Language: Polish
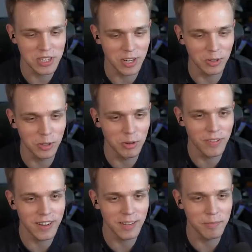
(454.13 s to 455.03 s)
że
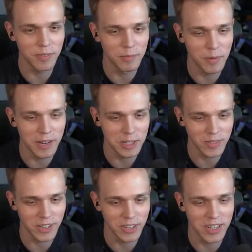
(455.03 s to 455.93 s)
kontynuowanie
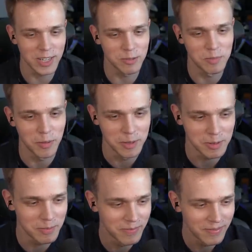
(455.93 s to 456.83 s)
pomarańczowego nie jest złym pomysłem.